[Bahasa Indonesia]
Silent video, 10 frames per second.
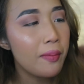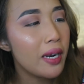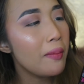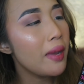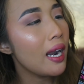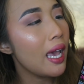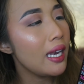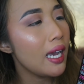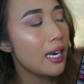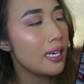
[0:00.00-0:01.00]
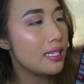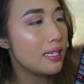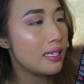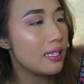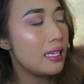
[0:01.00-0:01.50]
Klaim-klaim yang lain yang ada di
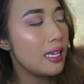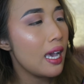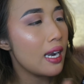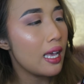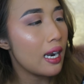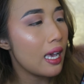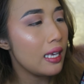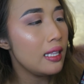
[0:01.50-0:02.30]
sisi sini adalah